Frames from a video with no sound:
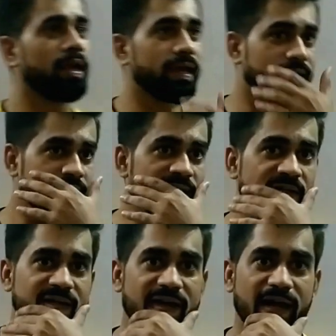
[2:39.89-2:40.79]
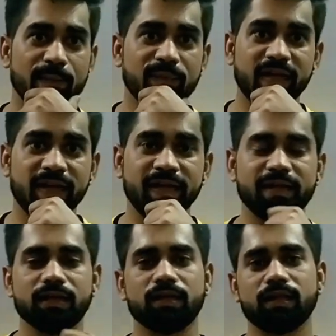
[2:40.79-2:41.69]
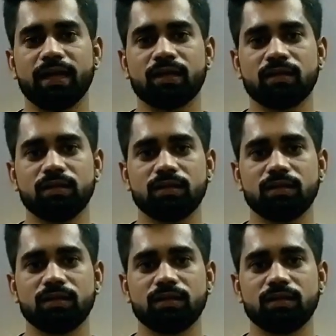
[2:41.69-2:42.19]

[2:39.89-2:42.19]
एक आपने लाइक